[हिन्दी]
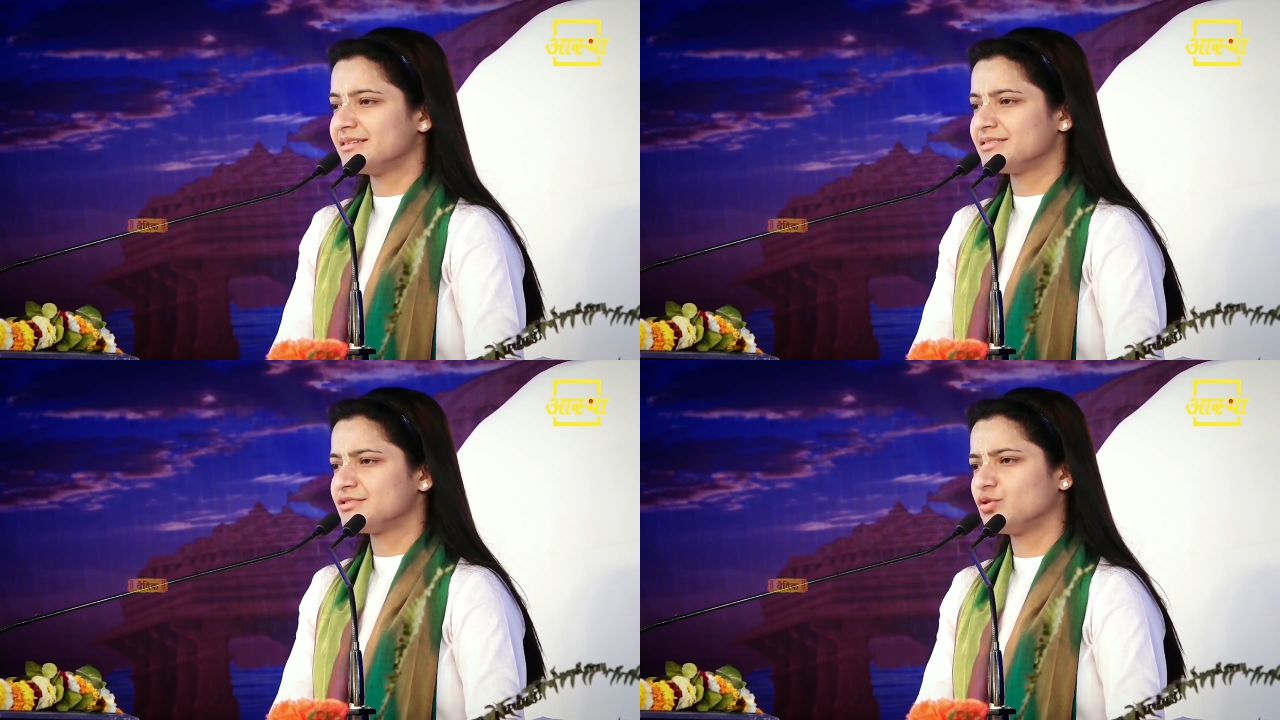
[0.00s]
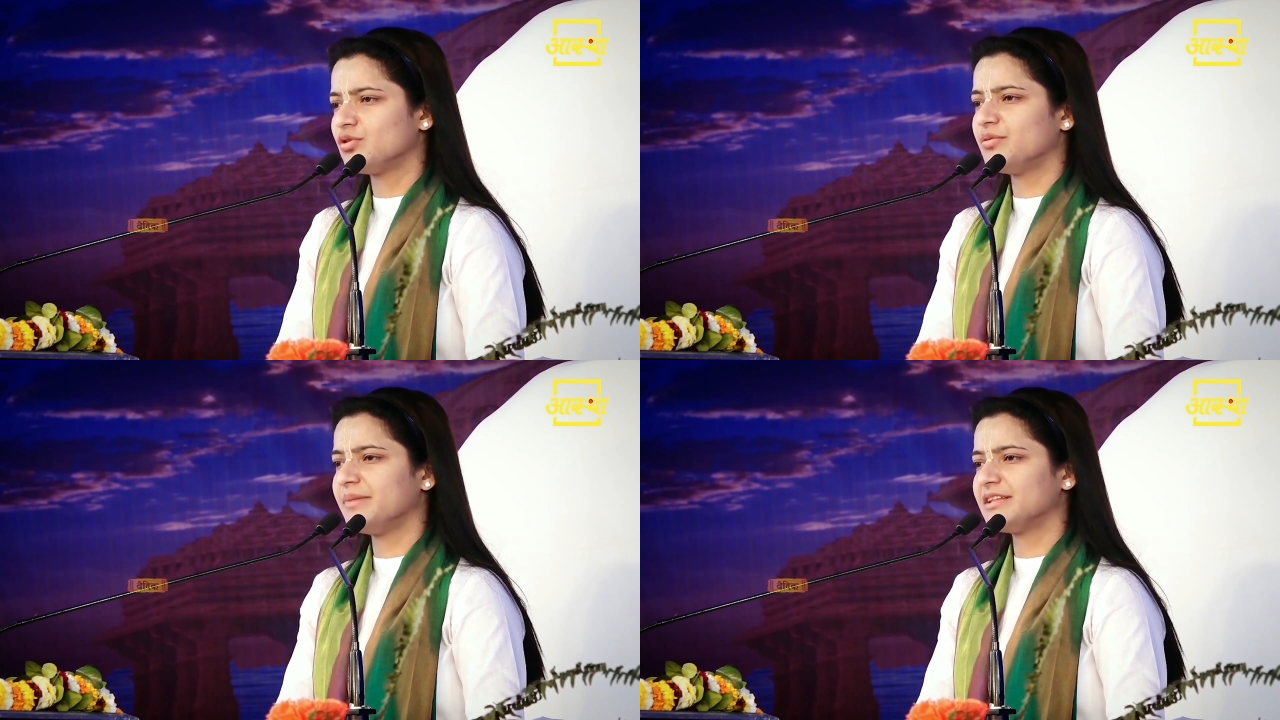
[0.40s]

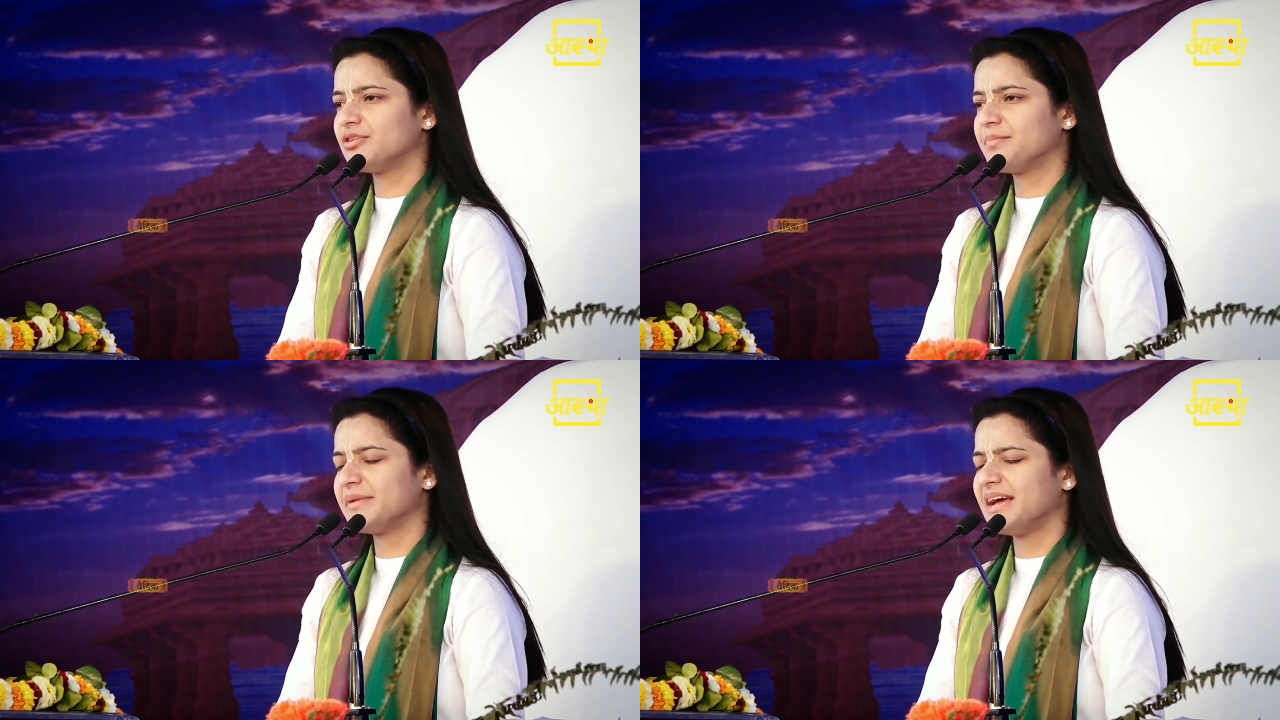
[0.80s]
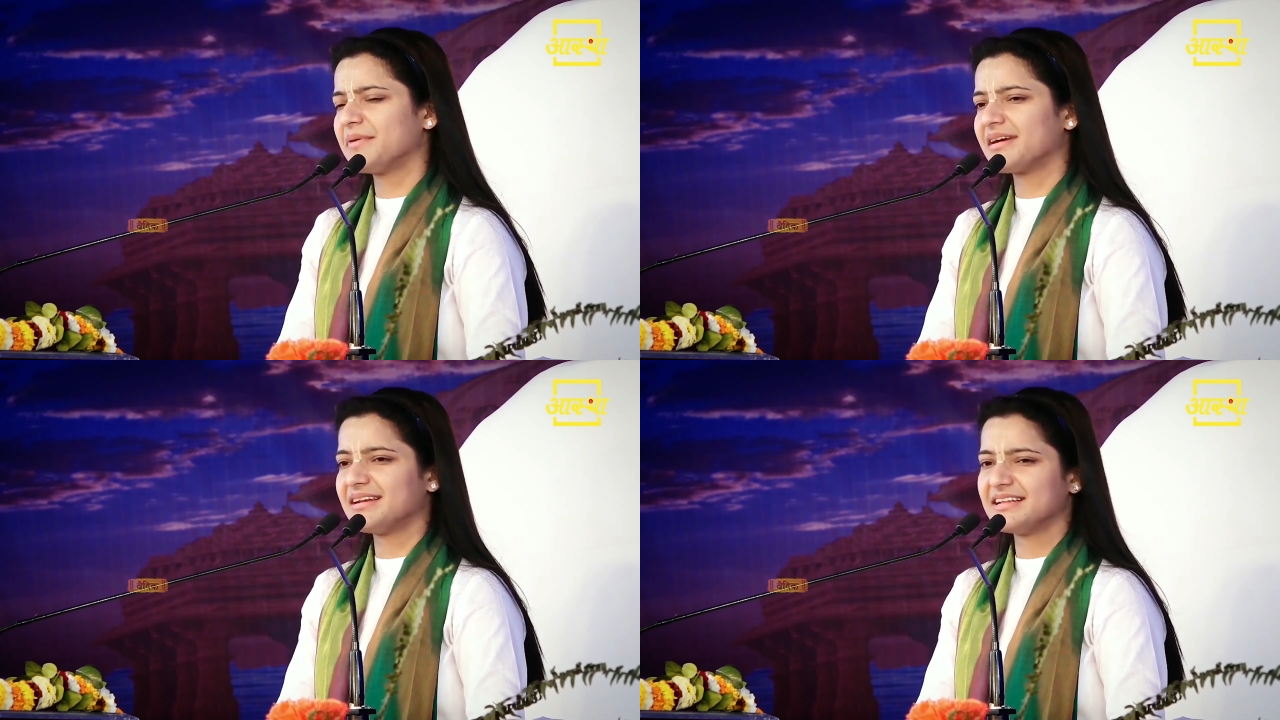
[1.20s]
सुख में तो अपने
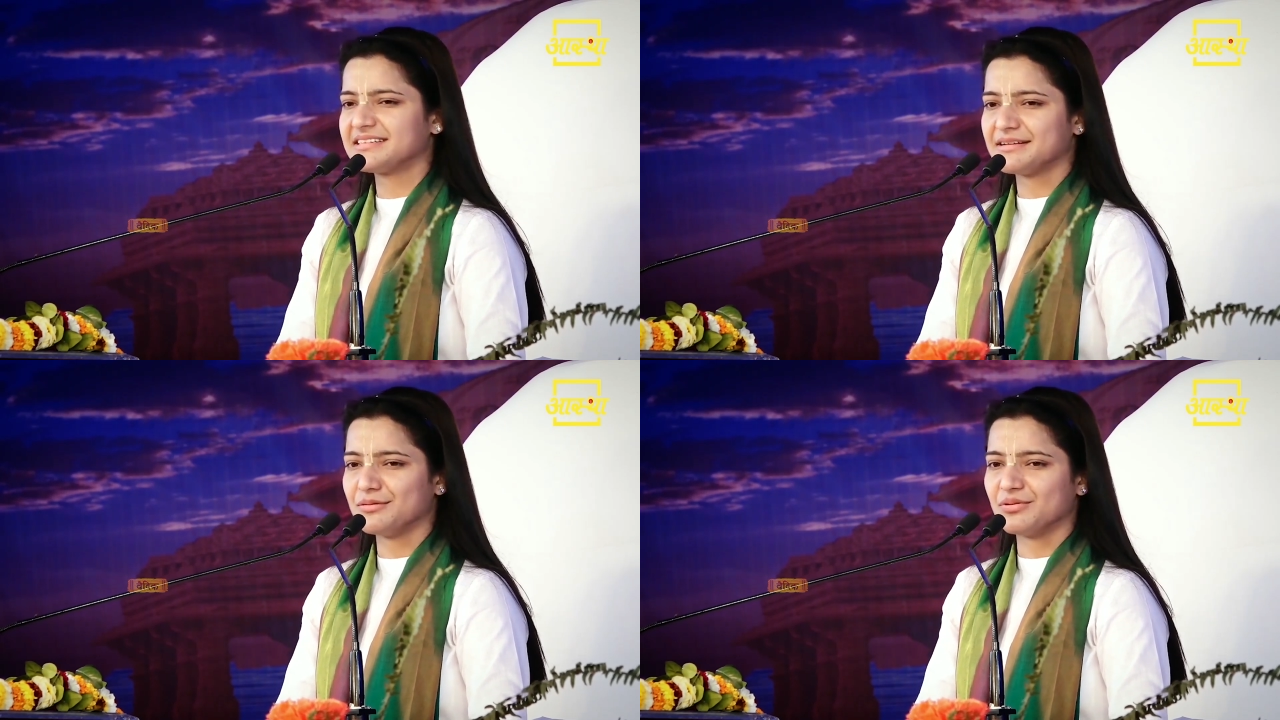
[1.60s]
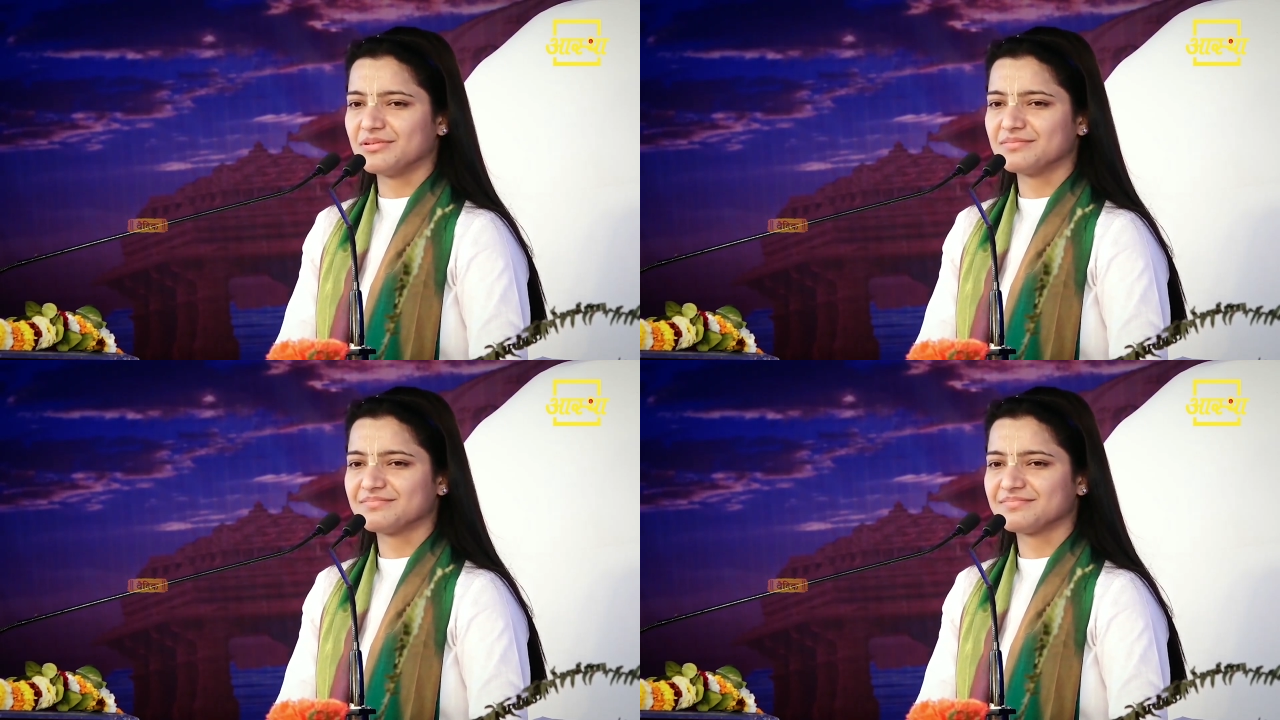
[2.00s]
आप रख लेते हैं
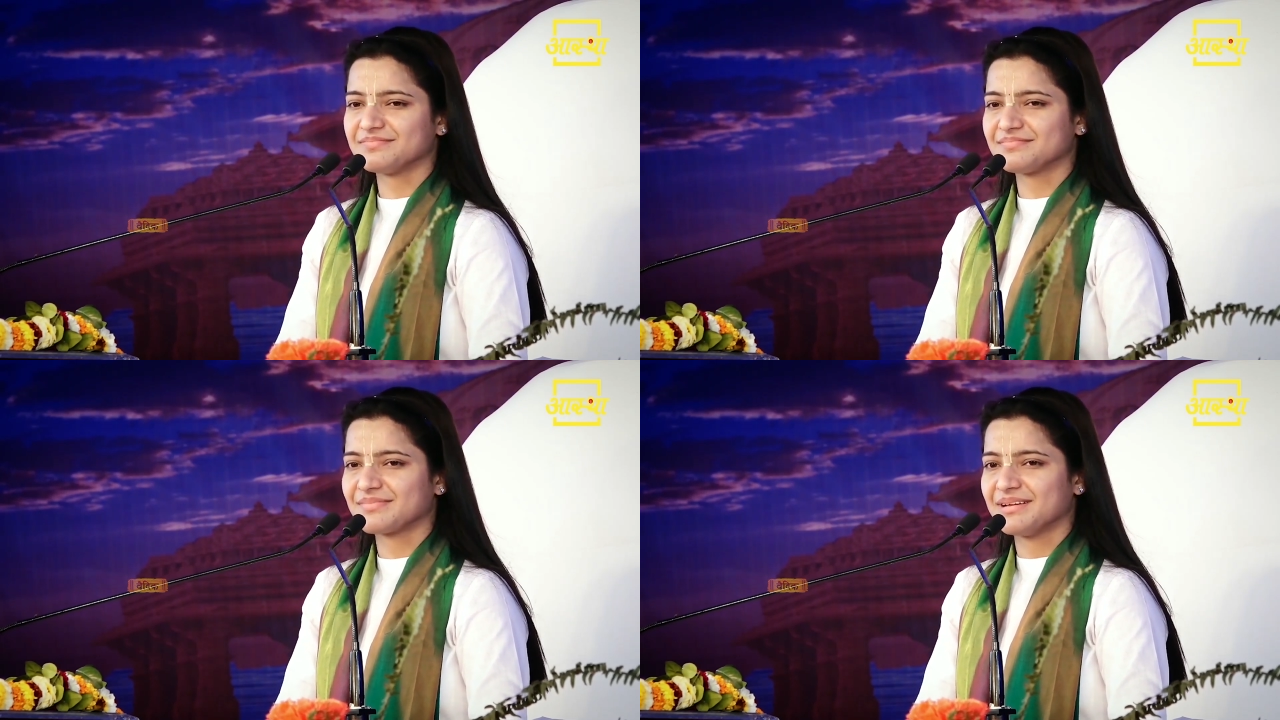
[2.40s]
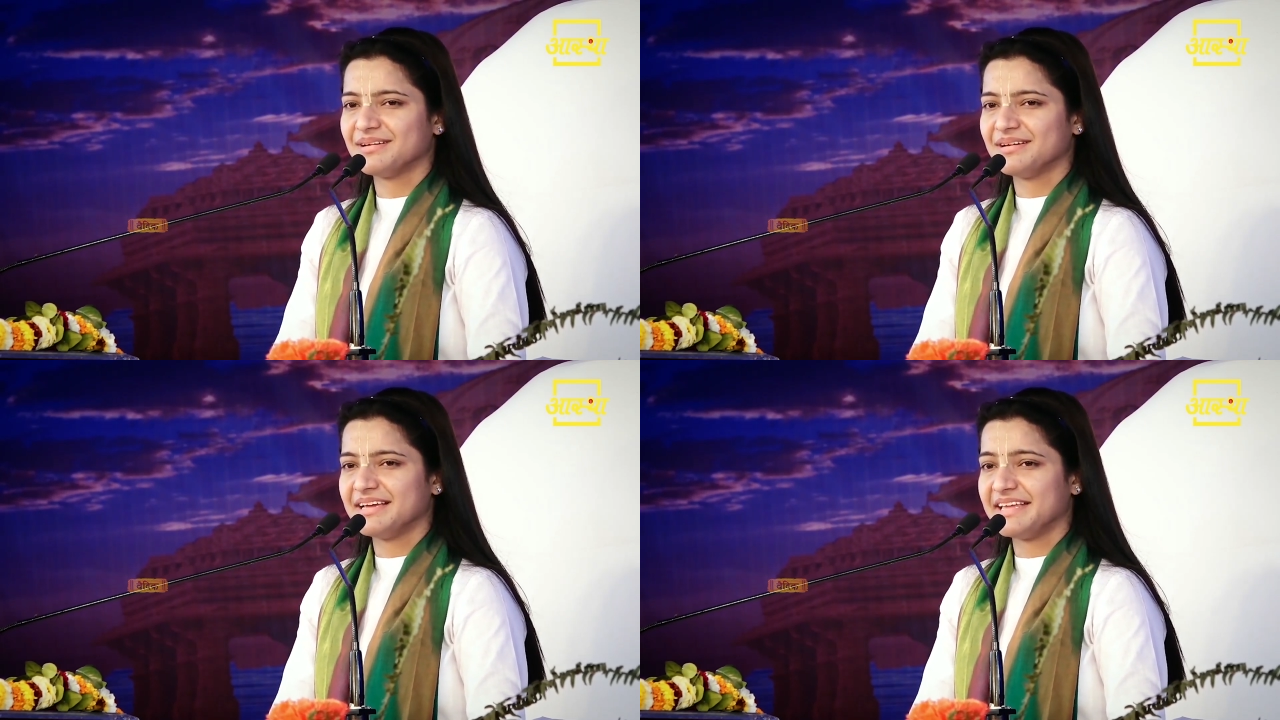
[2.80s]

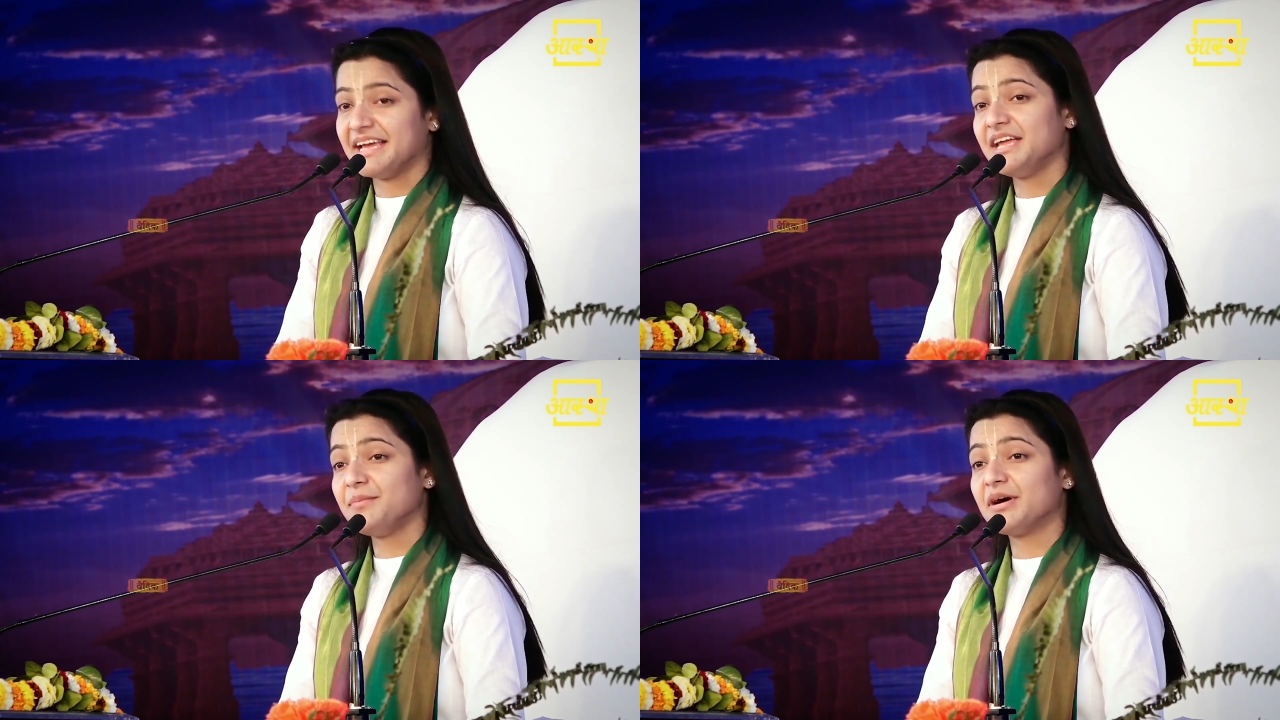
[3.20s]
लोग यही